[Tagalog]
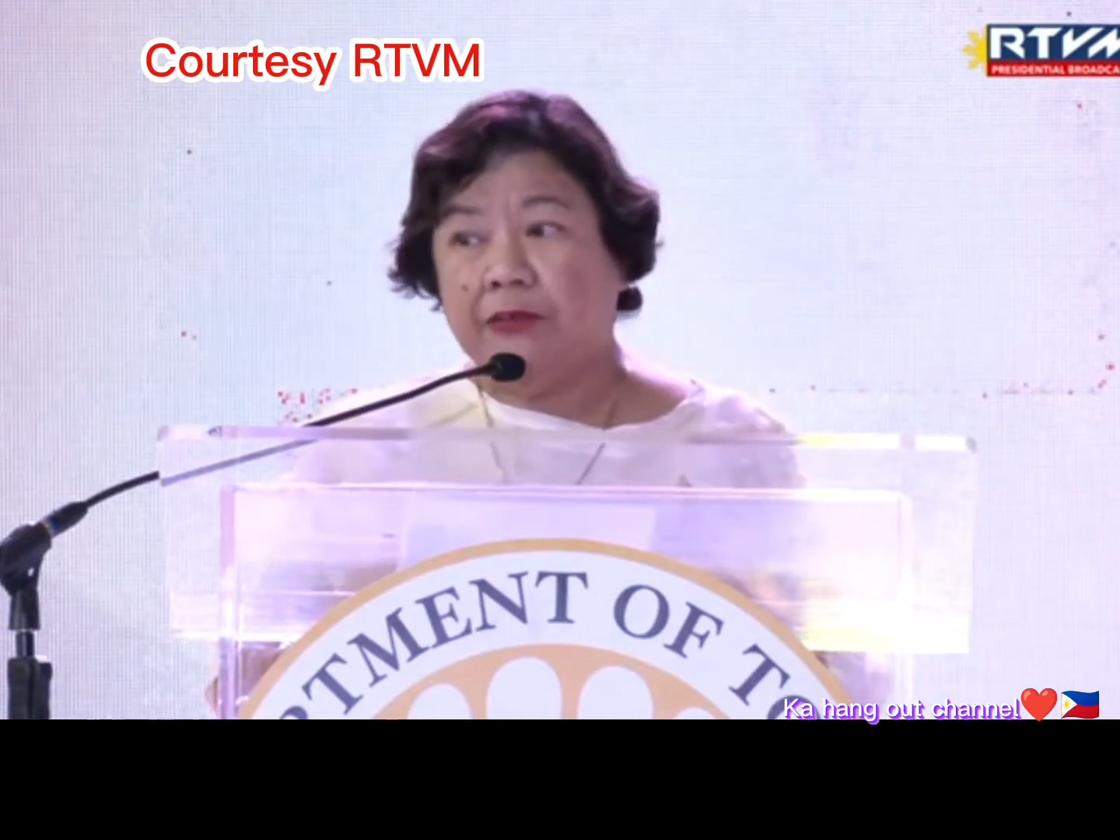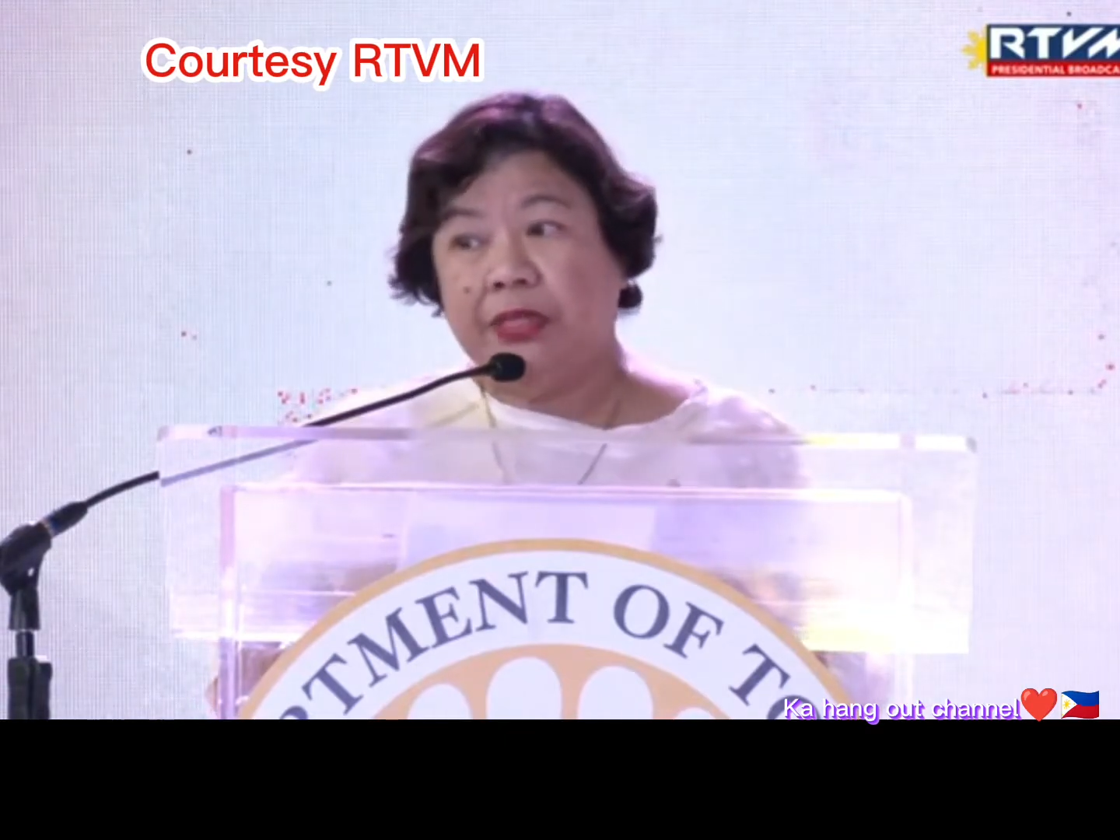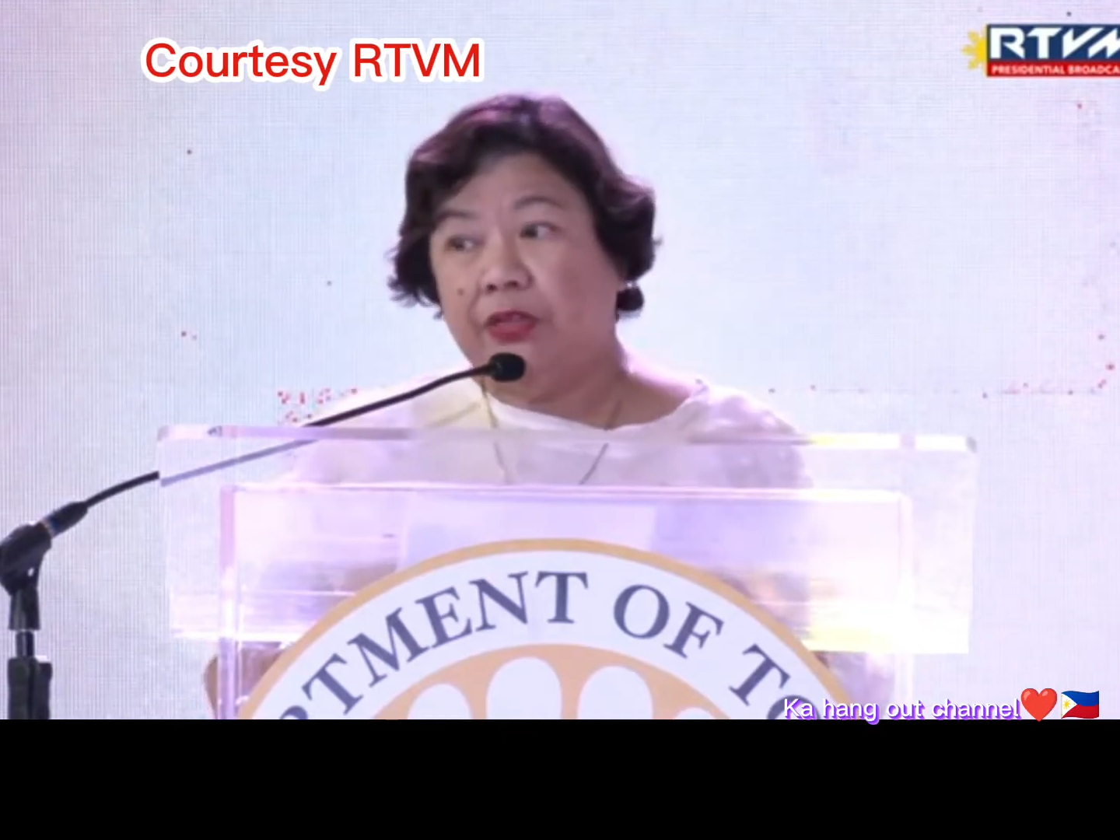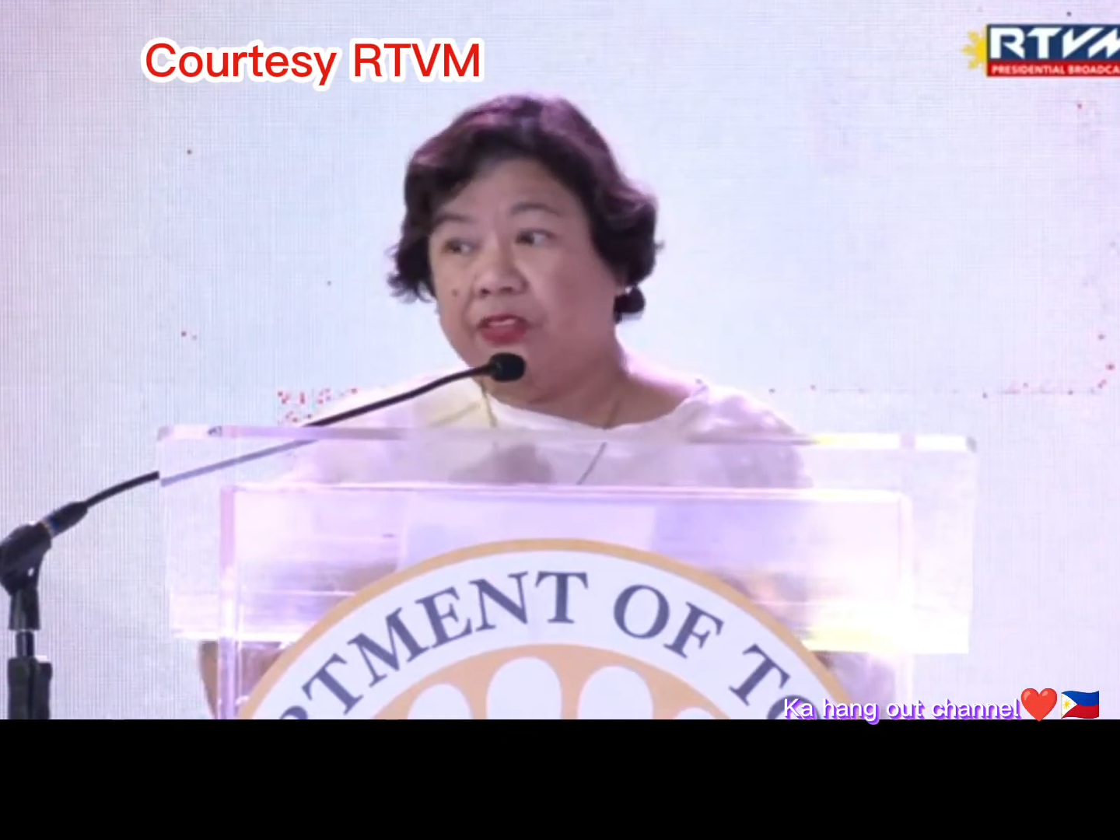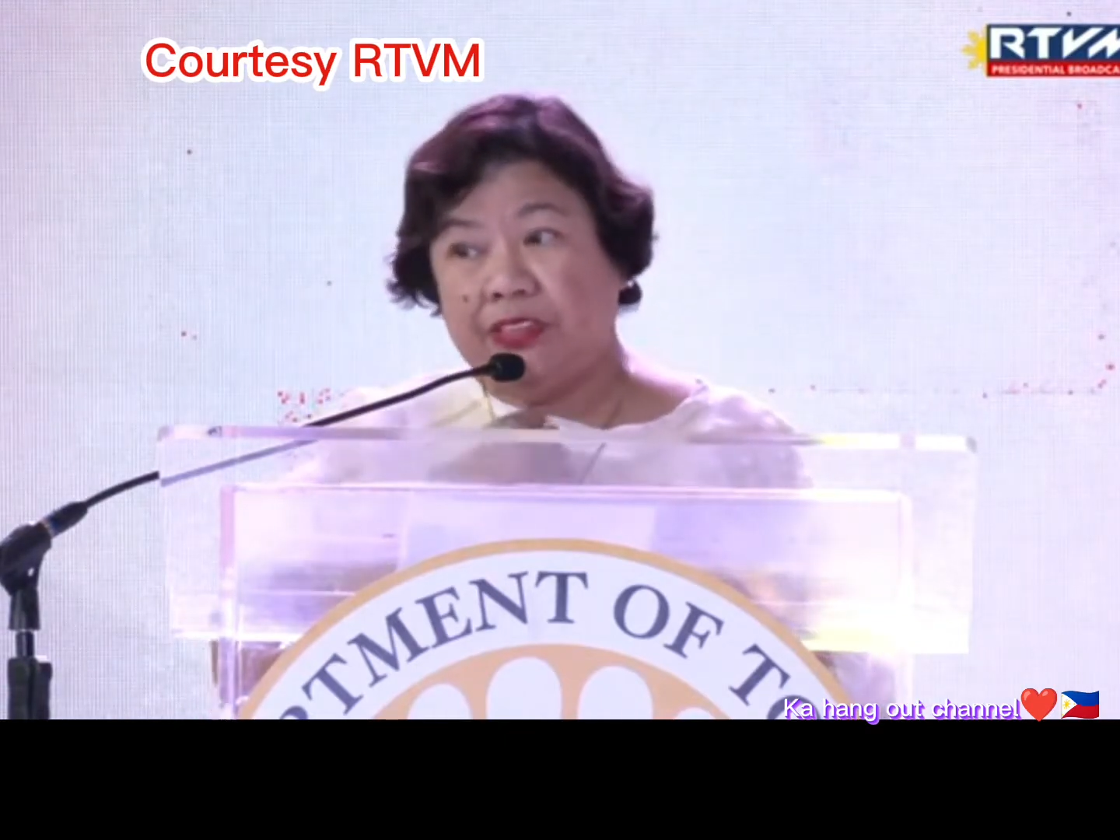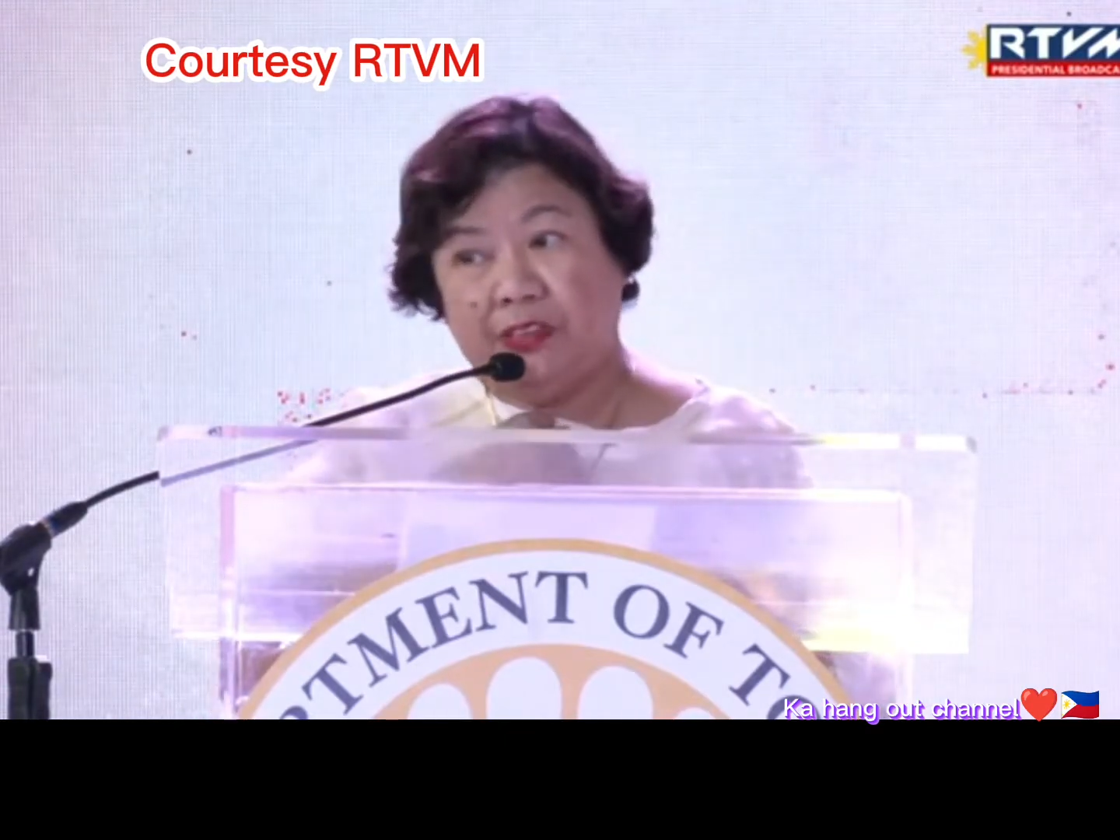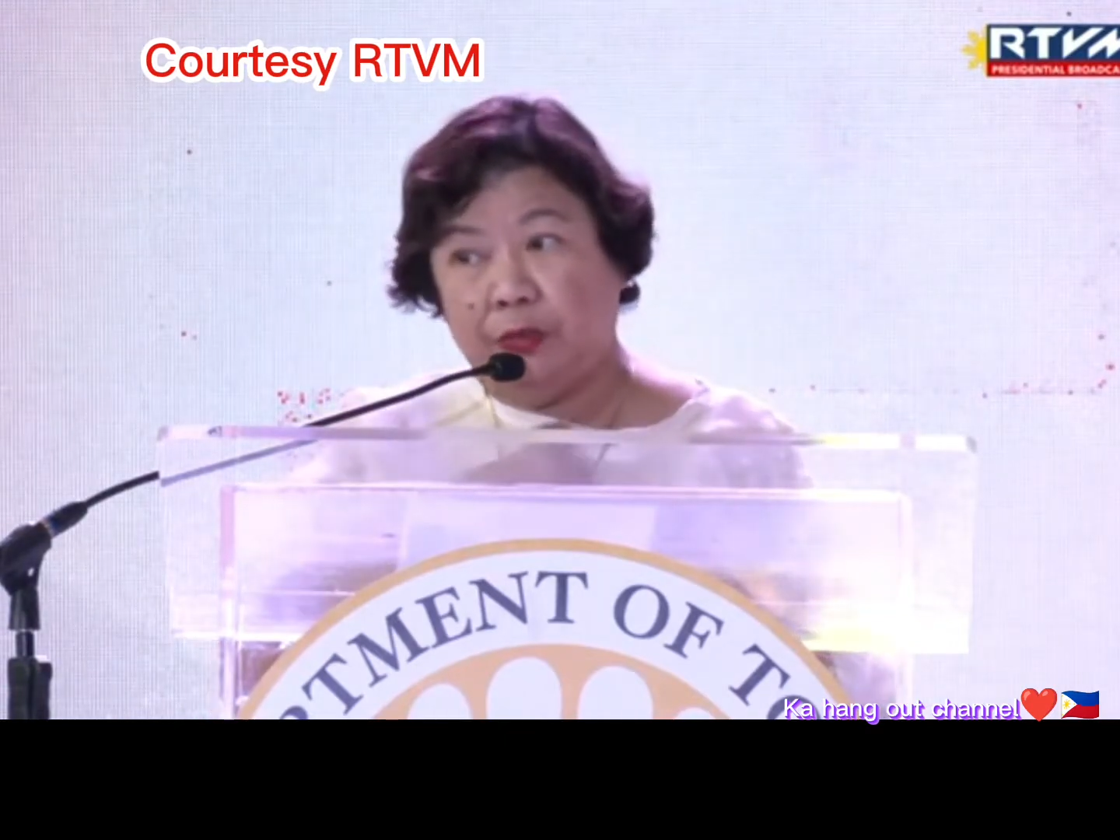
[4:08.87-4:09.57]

because it's